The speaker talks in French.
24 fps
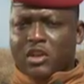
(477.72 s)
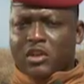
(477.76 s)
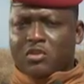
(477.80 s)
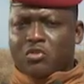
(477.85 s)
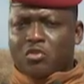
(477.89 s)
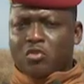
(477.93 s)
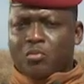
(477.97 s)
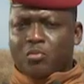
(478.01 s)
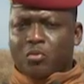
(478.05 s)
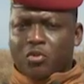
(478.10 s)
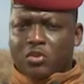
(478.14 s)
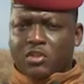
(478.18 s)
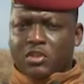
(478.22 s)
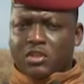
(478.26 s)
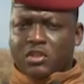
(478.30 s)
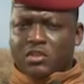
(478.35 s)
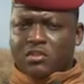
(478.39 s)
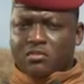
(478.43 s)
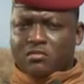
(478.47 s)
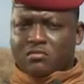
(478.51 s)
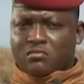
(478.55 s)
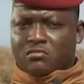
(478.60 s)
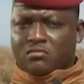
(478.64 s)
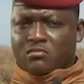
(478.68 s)

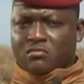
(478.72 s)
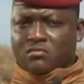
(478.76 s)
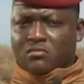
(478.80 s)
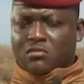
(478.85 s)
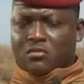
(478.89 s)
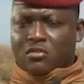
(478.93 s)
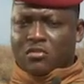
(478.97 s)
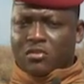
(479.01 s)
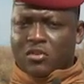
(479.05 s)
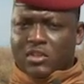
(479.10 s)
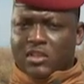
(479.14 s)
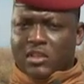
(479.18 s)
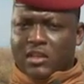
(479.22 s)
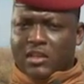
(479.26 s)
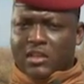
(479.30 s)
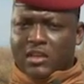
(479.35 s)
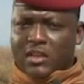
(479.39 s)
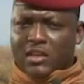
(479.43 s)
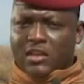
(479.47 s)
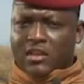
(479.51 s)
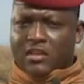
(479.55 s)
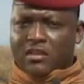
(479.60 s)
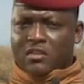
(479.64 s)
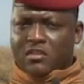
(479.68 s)
aéroportée ont été
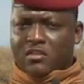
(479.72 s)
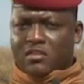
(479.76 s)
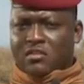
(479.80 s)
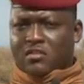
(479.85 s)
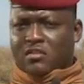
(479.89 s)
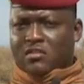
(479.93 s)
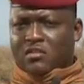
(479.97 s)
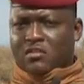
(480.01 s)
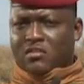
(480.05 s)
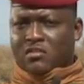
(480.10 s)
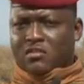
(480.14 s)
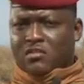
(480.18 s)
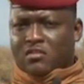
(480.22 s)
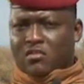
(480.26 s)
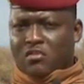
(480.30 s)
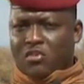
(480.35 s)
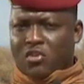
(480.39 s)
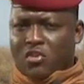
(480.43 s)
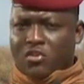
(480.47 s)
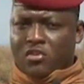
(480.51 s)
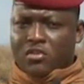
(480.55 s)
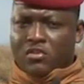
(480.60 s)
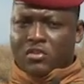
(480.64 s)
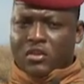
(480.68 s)
créés.
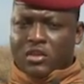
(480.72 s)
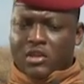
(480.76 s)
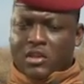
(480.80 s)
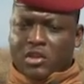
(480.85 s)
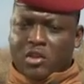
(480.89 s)
Un est